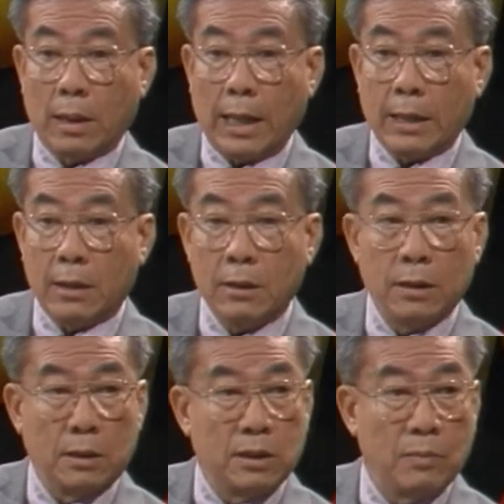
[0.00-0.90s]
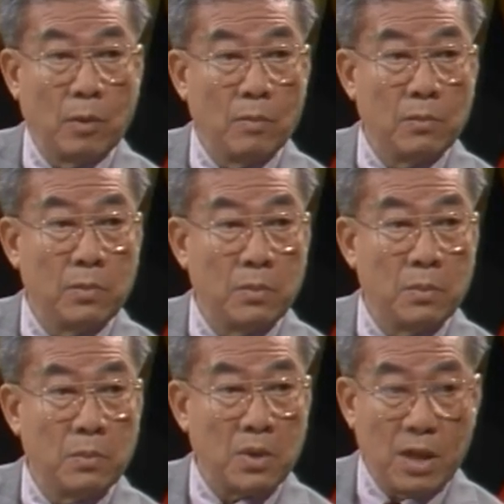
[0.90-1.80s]
อันที่หนึ่งที่ผม
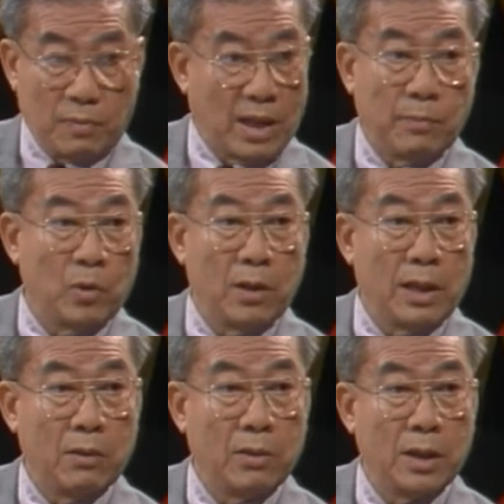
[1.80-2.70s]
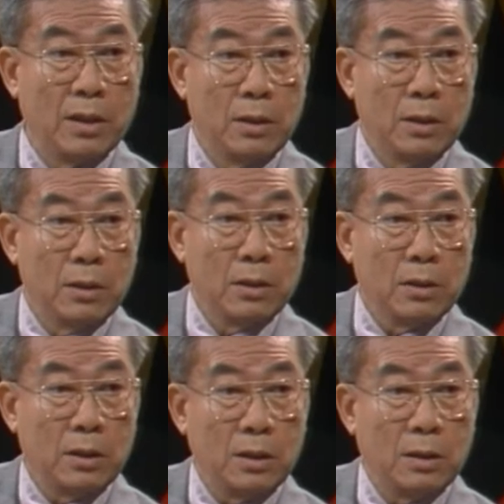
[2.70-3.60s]
เริ่มทำโดยเร็วเลย
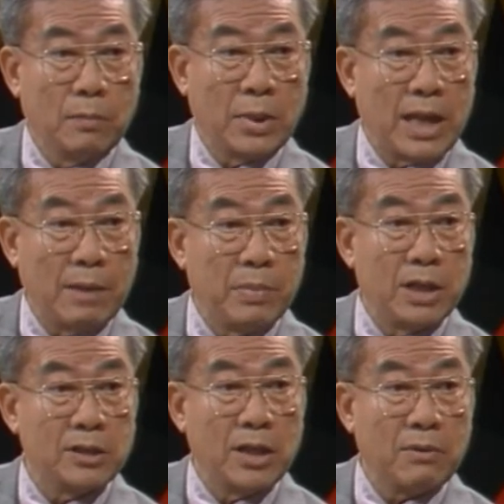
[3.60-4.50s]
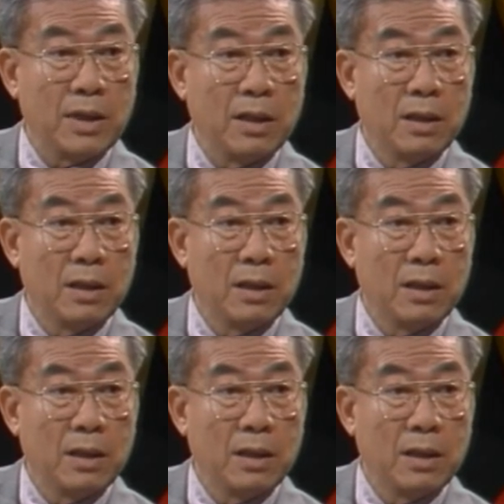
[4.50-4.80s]
คือพยายามเปิดเสรี